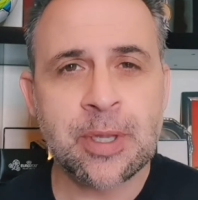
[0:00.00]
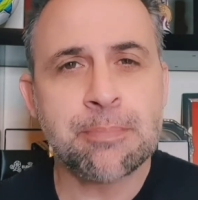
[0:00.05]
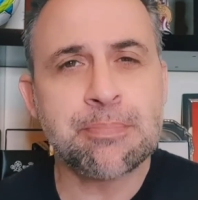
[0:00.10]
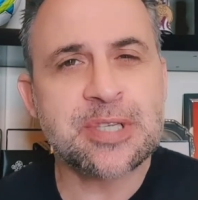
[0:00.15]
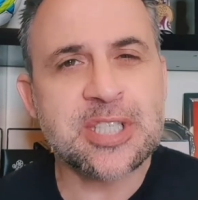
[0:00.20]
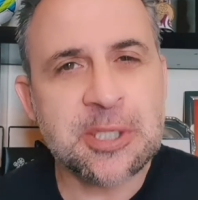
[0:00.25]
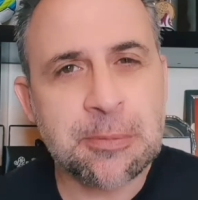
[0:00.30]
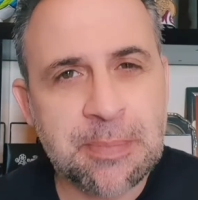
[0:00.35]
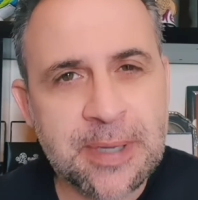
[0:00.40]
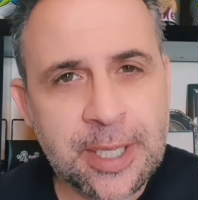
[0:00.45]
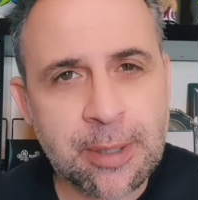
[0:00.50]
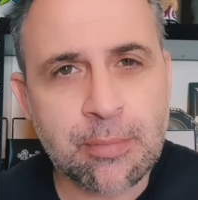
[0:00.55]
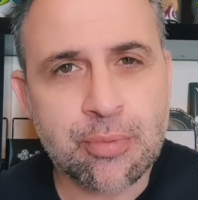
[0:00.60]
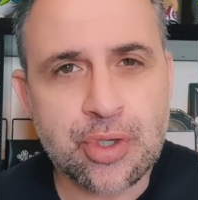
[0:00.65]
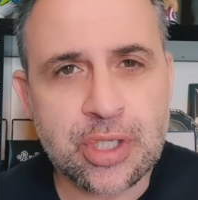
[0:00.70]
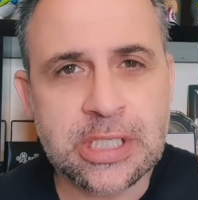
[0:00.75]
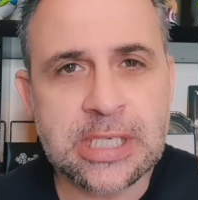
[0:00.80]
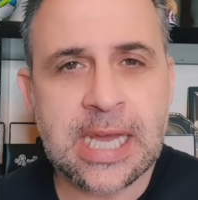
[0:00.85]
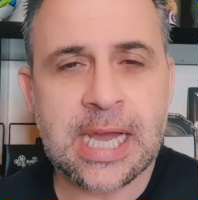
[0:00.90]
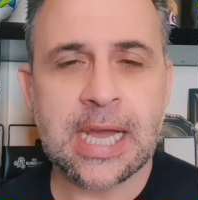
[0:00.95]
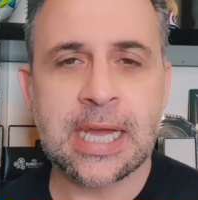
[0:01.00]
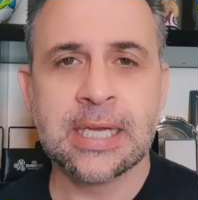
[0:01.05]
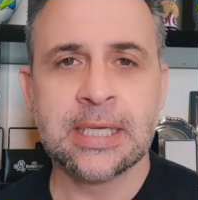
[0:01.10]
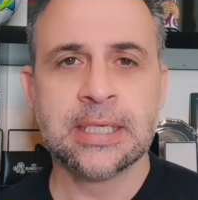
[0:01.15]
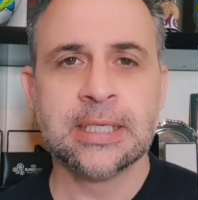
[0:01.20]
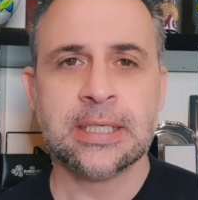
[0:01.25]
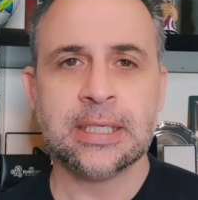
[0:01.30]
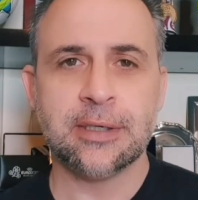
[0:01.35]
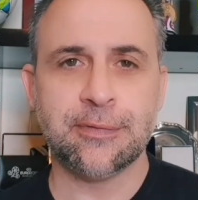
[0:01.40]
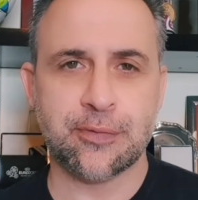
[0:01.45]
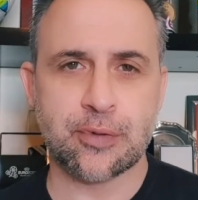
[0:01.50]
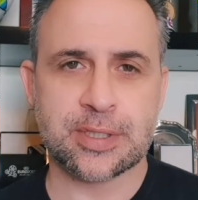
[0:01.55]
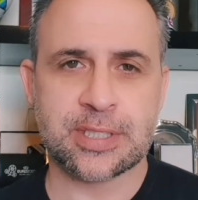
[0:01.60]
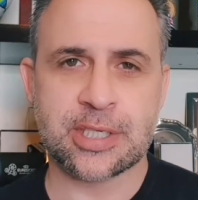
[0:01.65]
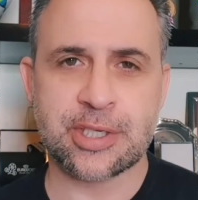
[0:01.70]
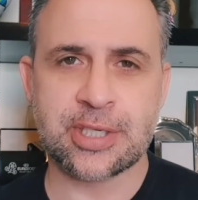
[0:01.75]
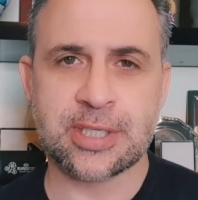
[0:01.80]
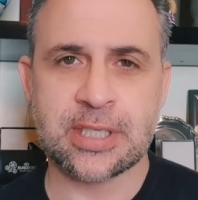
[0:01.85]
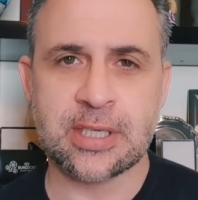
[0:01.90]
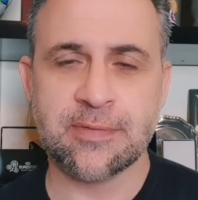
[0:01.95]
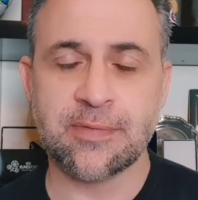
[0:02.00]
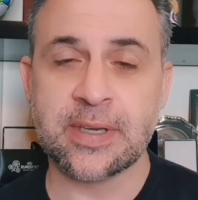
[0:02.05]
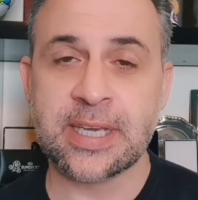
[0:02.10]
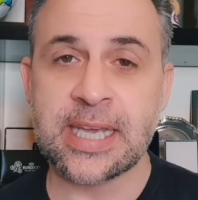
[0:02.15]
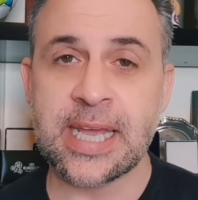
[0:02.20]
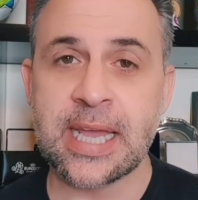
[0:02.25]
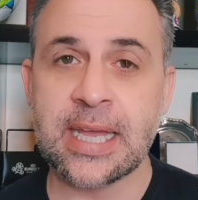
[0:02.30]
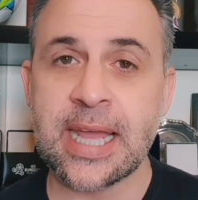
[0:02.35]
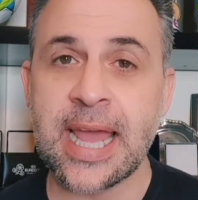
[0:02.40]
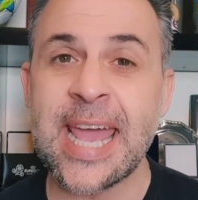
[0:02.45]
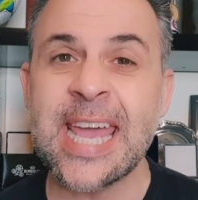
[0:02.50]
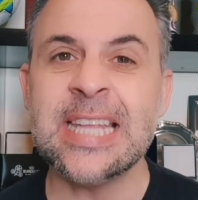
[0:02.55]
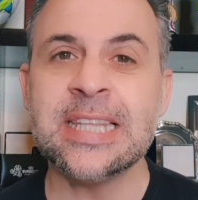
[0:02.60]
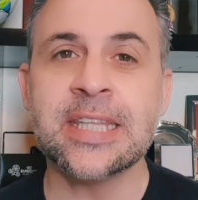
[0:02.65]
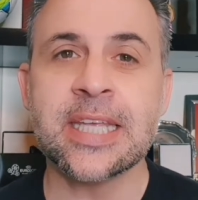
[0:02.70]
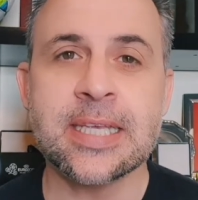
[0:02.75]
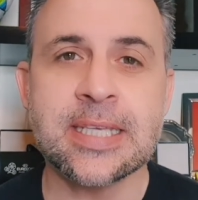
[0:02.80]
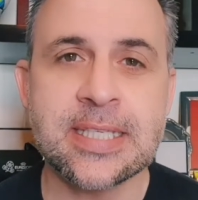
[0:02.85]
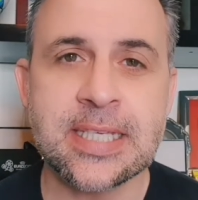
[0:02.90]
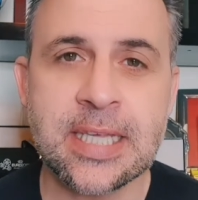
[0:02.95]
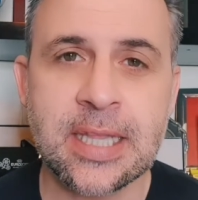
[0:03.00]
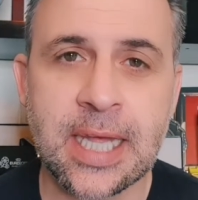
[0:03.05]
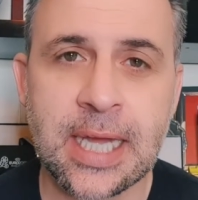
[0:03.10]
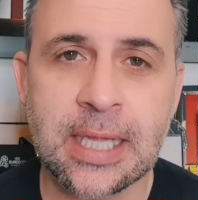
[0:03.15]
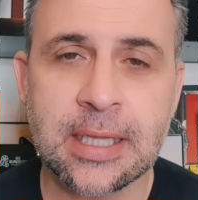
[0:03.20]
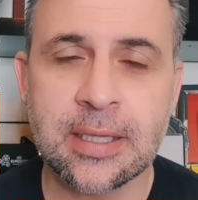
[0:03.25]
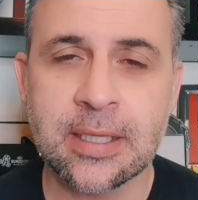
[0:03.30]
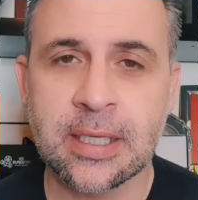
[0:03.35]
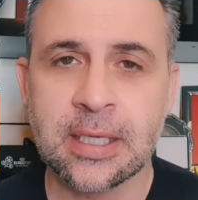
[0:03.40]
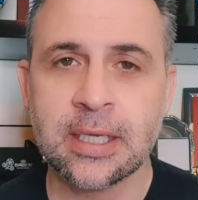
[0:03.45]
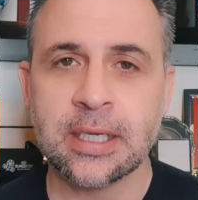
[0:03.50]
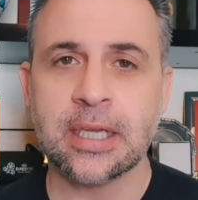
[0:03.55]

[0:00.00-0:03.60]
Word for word: percebermos que há a força excessiva, que é a intensidade,